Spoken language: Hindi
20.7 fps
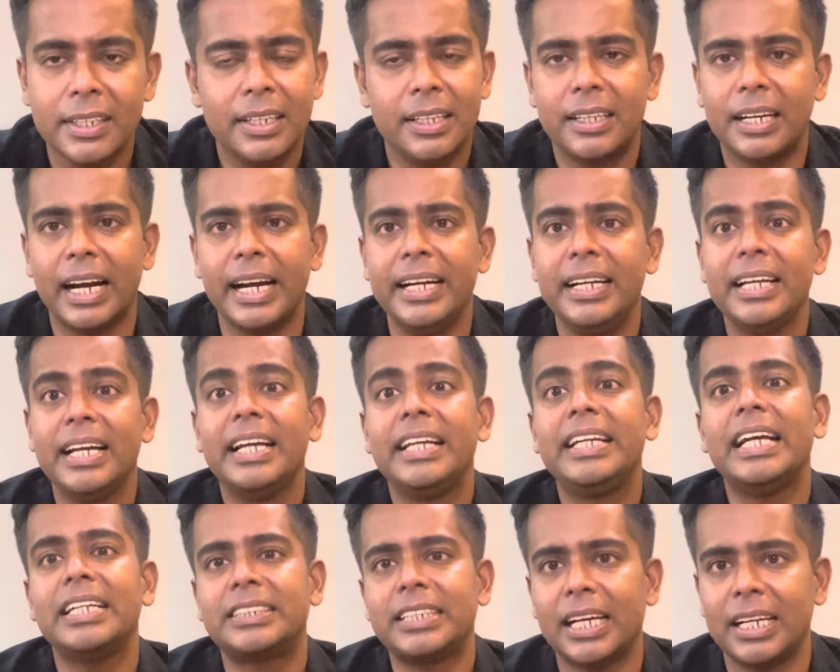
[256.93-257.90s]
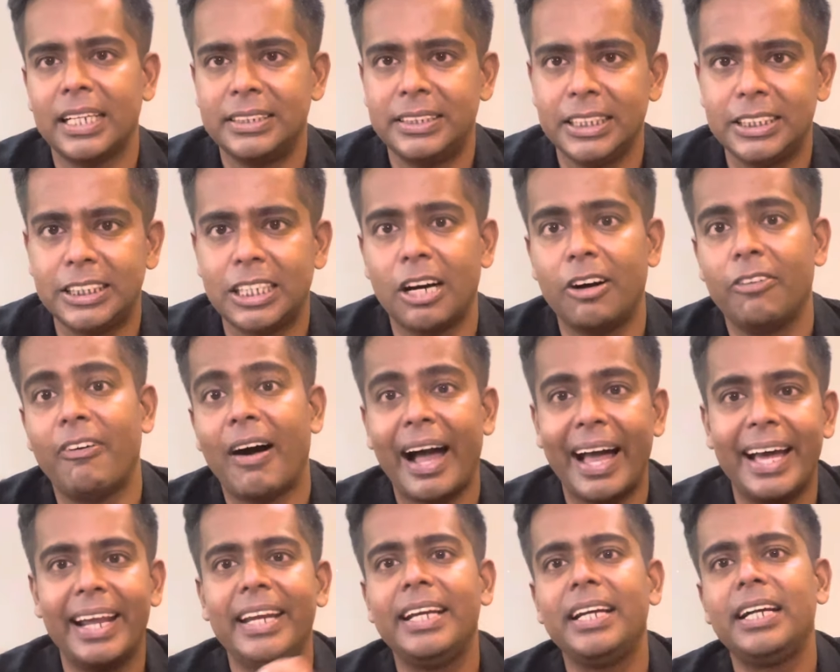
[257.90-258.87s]
राइट ये सारे चीज़ का
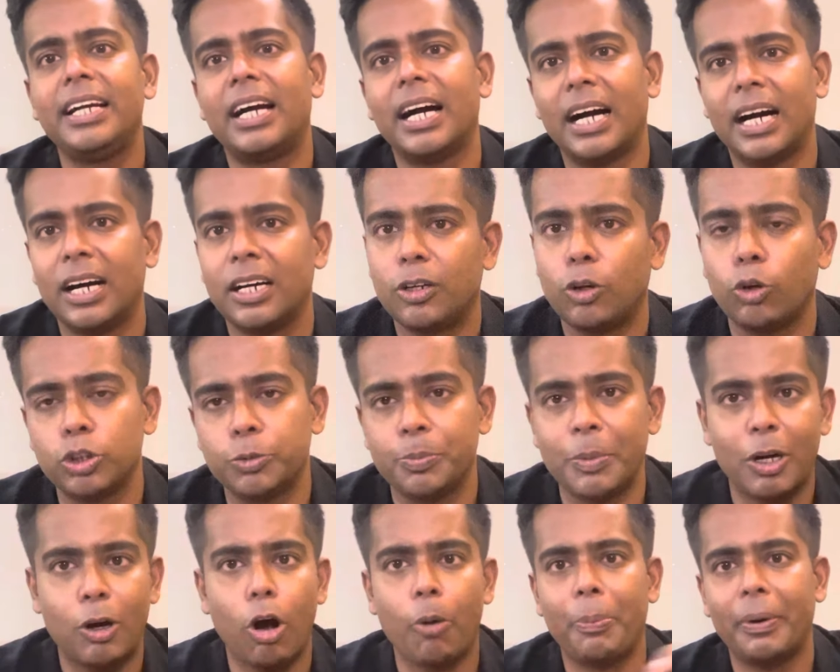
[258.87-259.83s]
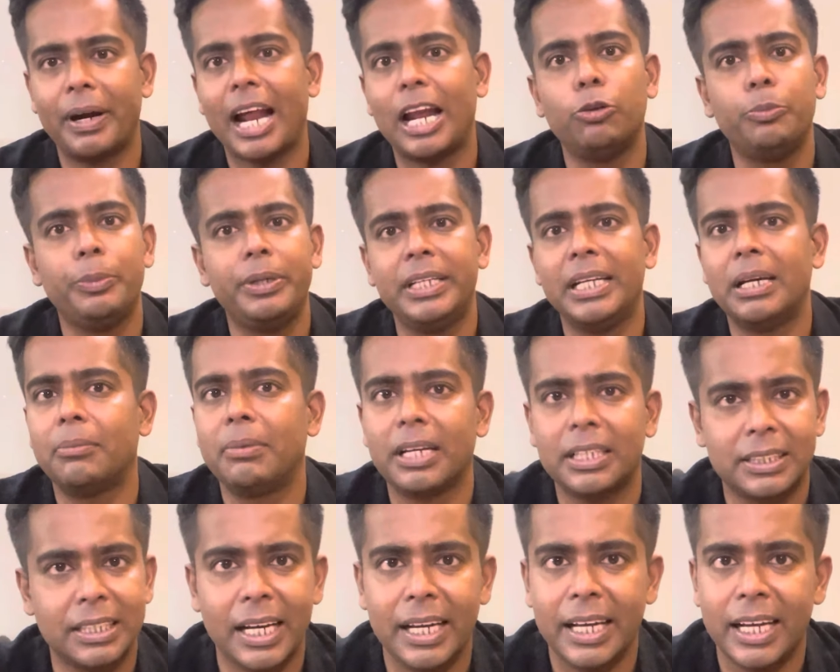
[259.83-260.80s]
वायरिंग का उसमें कॉपर एल्यूमिनियम
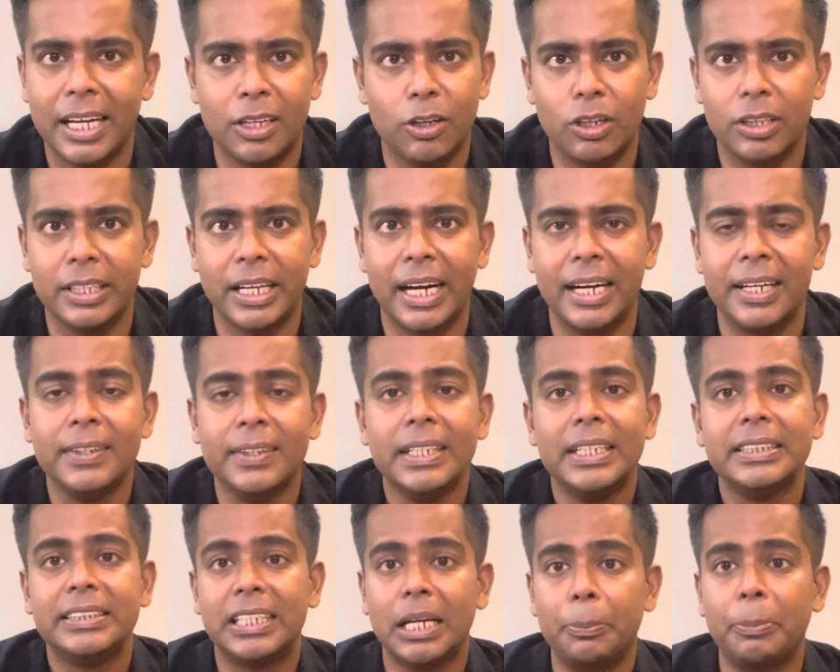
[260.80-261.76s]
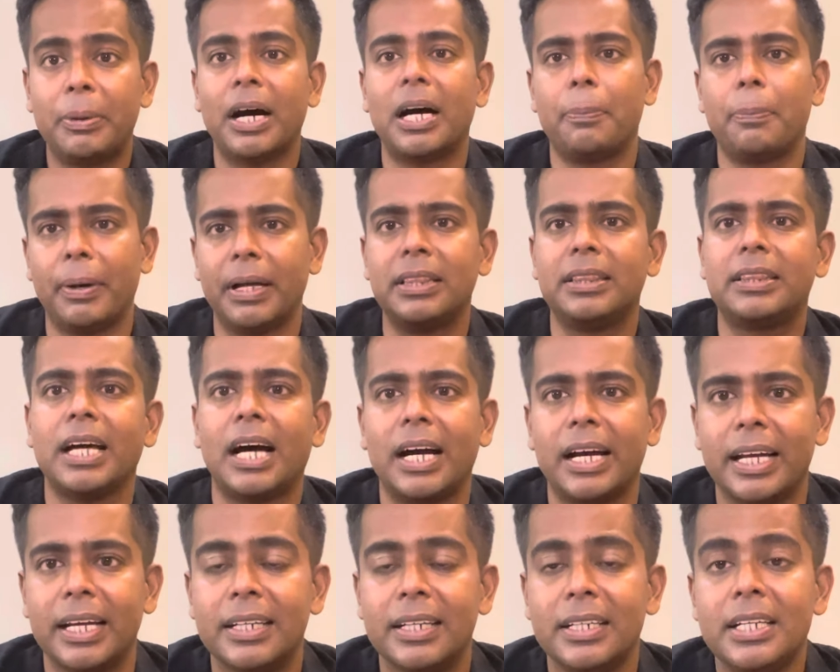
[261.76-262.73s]
लगता है एंड ऑल दैट जब घर बनता
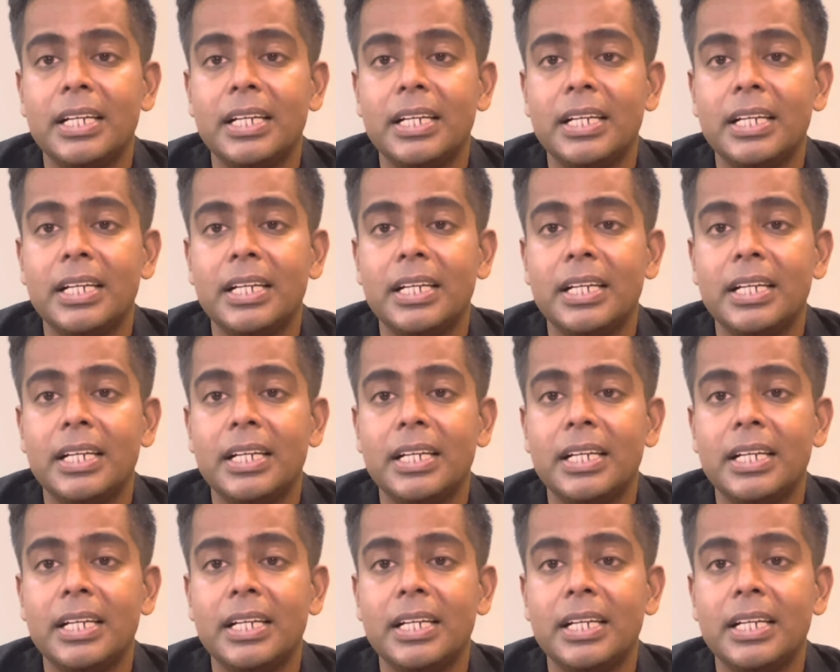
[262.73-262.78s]
है